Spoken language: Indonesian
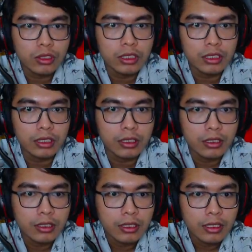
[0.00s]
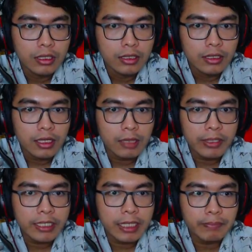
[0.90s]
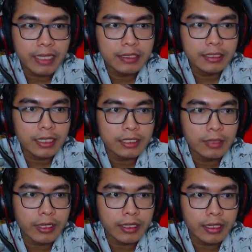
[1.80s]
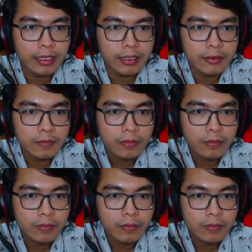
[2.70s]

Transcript: di sini nih. Apa kita pancing saja mereka ya?